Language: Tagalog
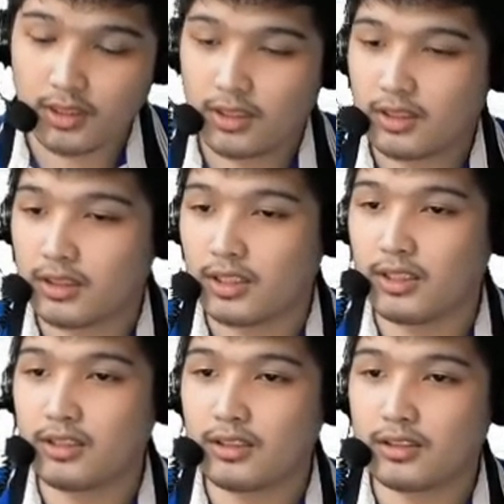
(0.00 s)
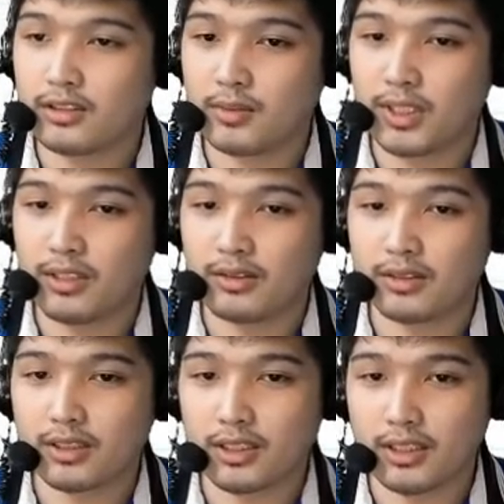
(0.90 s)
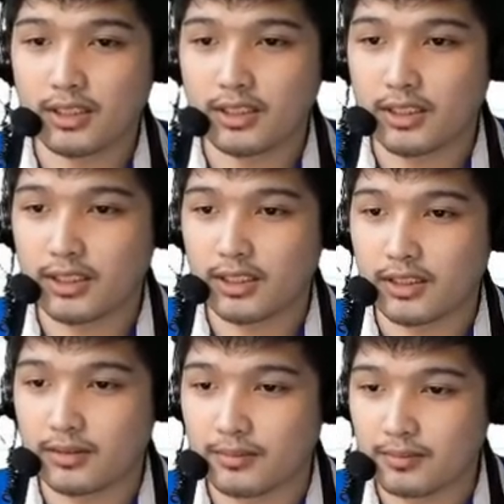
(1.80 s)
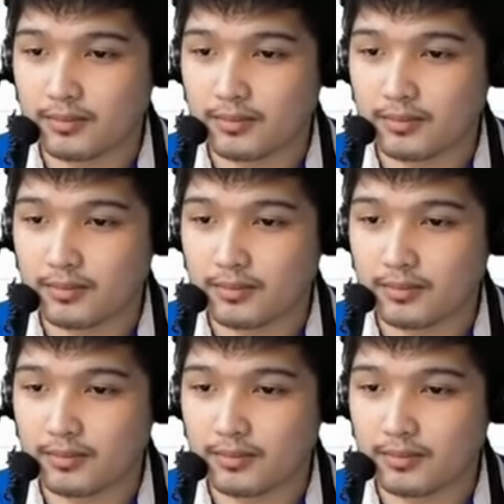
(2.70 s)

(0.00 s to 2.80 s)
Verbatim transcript: Okay? So meaning to say, um,